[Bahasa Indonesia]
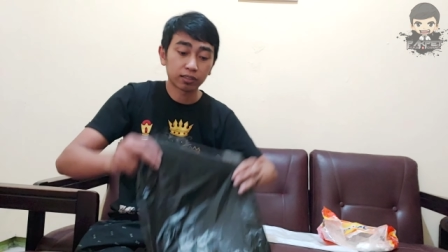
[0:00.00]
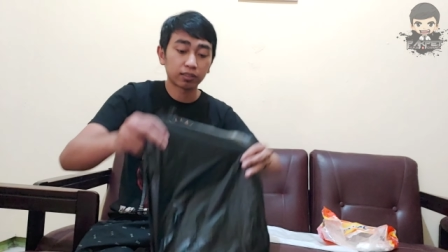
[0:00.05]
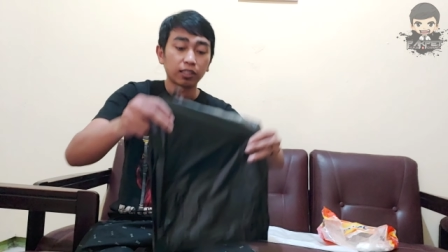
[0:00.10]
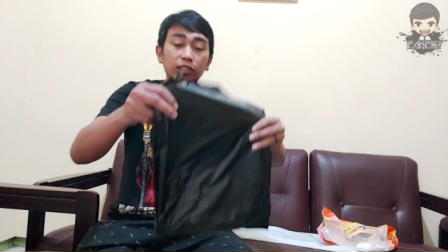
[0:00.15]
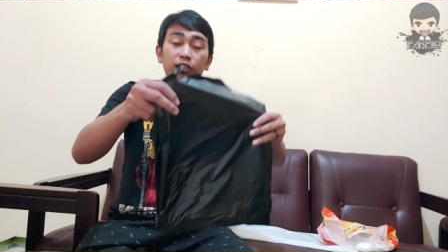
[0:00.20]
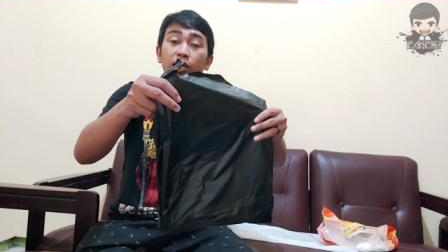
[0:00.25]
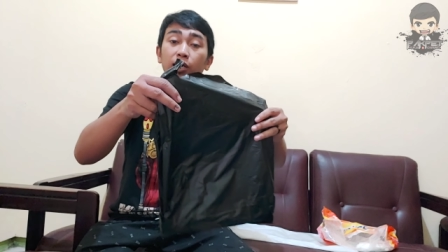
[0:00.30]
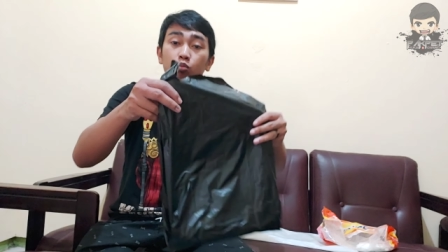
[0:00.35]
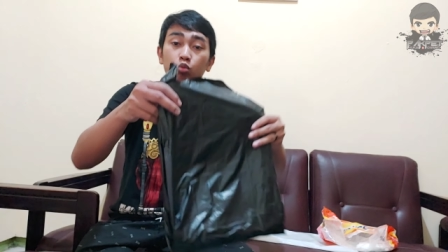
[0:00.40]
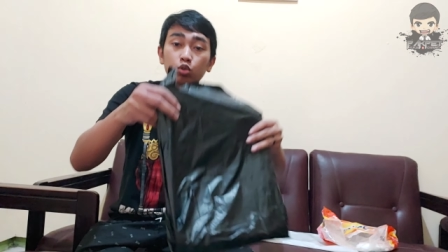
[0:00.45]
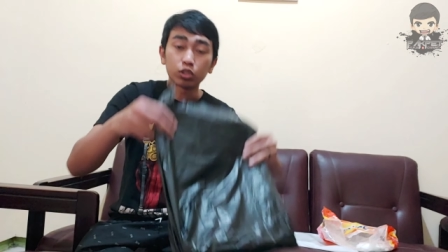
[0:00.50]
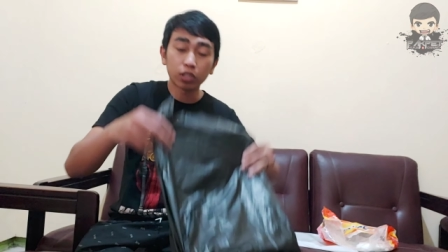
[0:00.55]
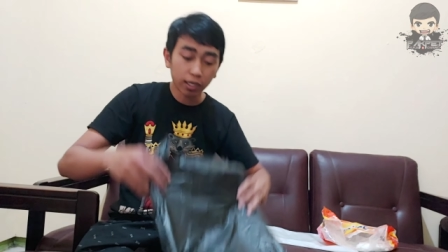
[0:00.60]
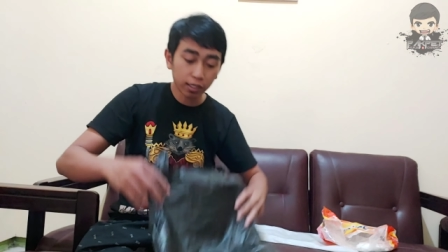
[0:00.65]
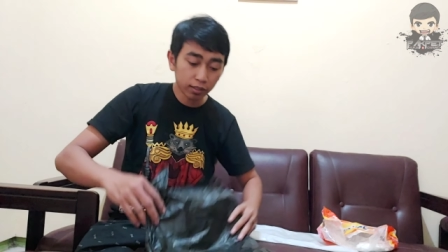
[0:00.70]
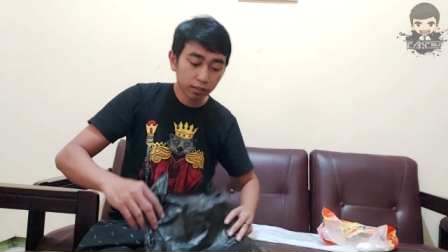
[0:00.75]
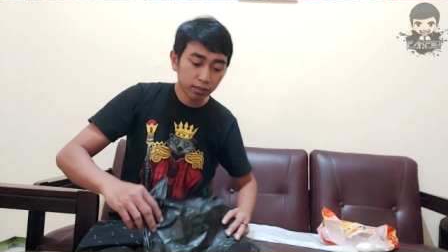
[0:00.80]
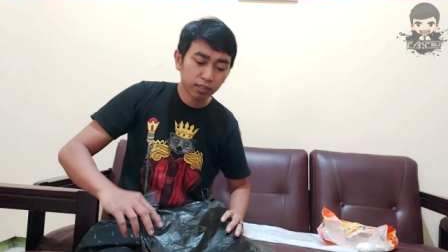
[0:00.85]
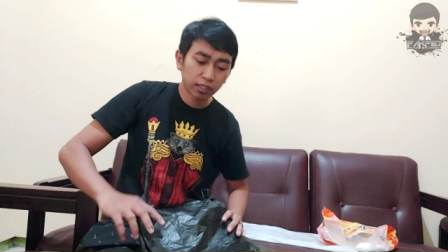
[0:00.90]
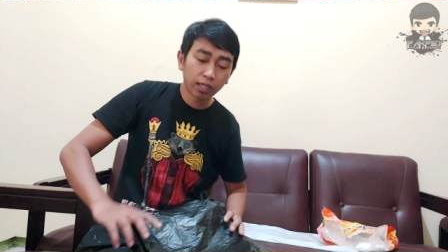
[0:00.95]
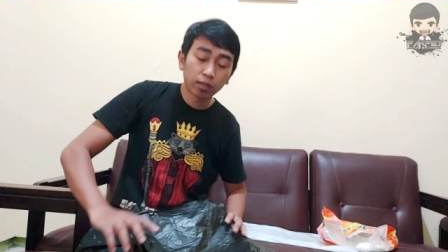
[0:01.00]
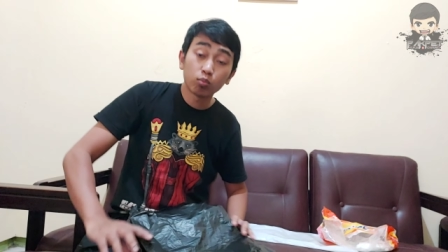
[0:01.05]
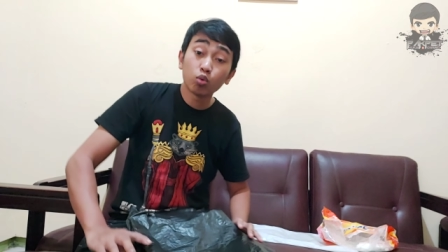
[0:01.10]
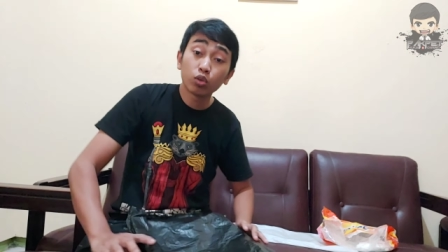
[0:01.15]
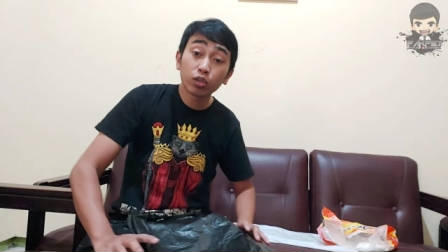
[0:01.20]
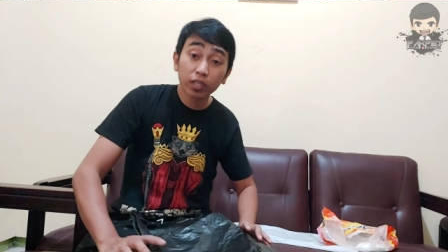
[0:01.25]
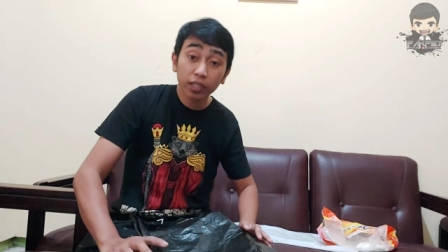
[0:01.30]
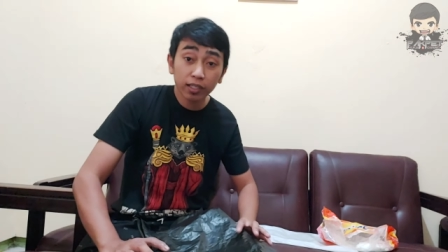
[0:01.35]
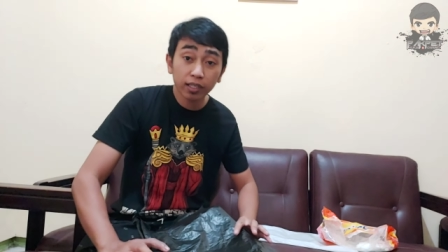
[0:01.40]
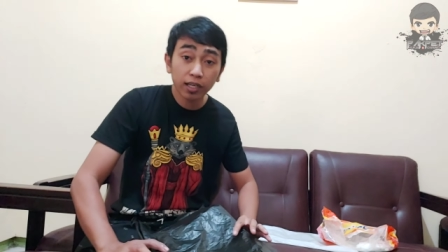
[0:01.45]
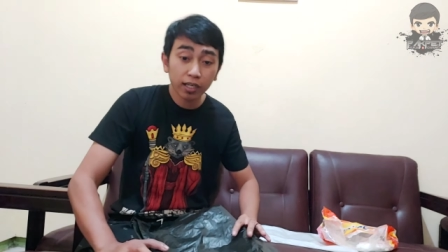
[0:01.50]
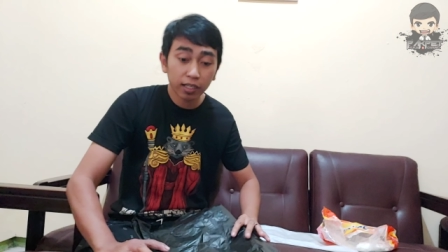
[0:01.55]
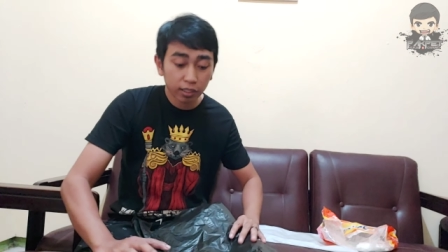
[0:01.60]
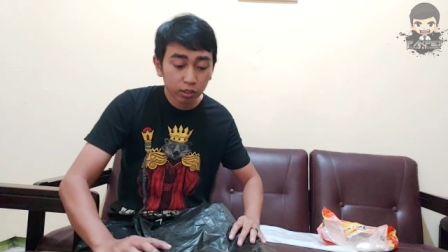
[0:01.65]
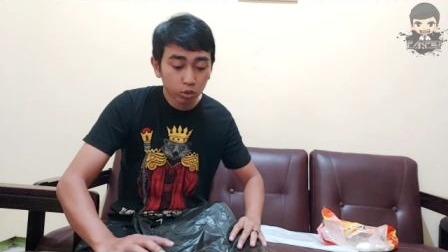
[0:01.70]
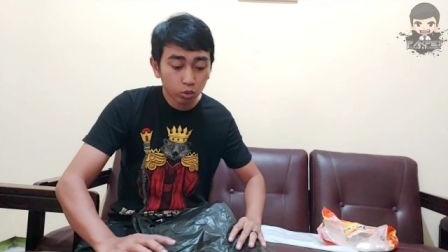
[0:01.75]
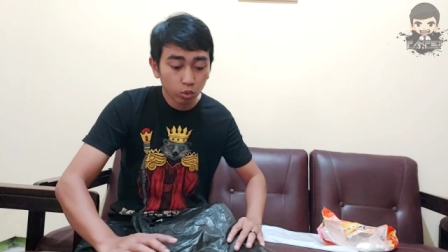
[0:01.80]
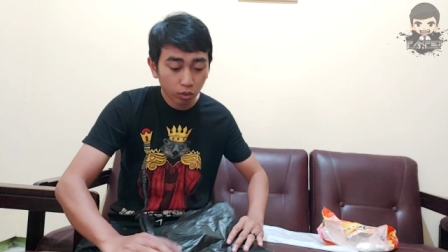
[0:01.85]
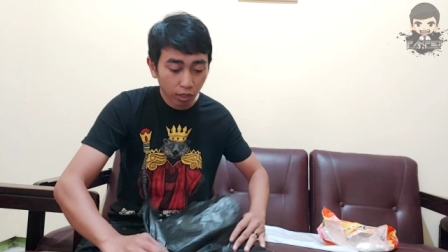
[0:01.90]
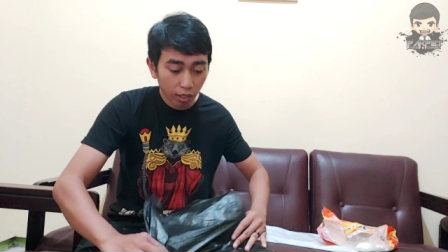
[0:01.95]
tentang musang yang mungkin
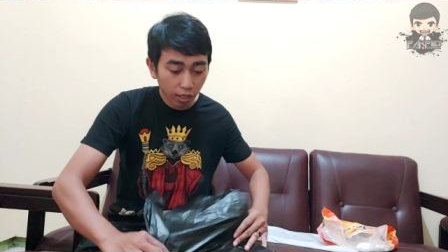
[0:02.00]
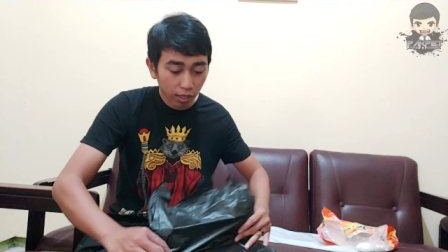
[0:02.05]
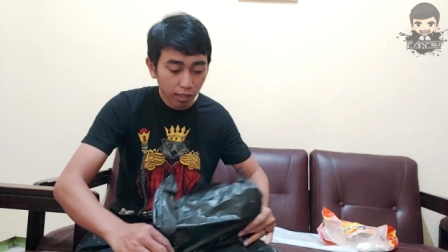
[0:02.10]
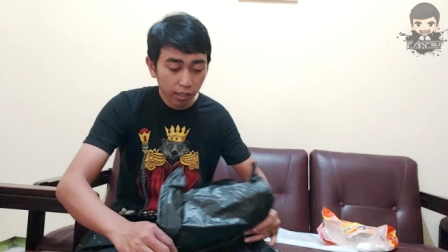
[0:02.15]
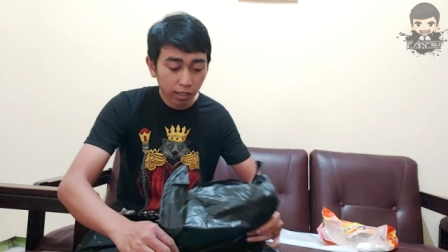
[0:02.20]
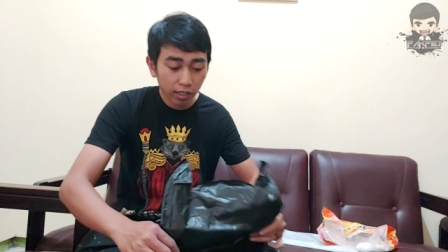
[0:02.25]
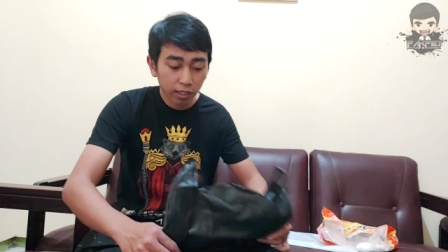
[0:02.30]
kalian suka